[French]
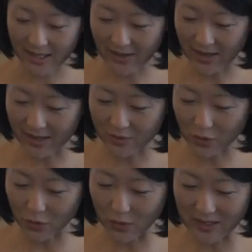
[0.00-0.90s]

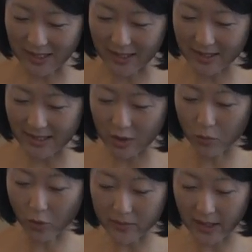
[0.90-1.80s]
acteurs de terrain qui êtes en
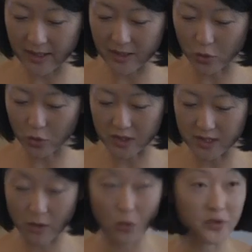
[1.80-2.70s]
première ligne au
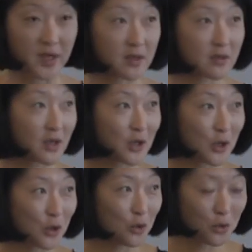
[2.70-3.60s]
quotidien, au contact
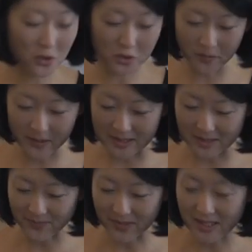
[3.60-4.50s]
de nos entreprises.